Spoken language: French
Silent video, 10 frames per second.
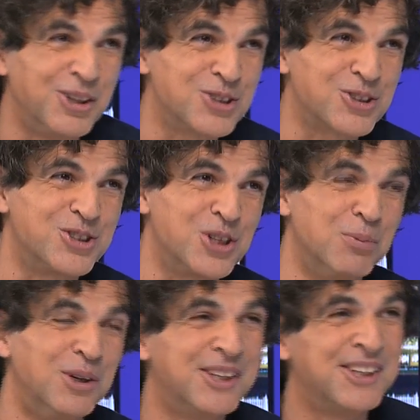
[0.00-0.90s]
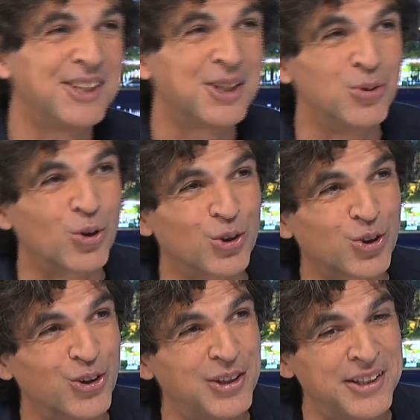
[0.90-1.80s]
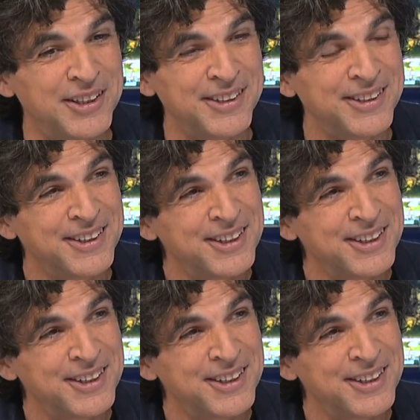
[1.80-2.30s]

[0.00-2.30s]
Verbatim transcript: dans, ce job. Donc, entre les,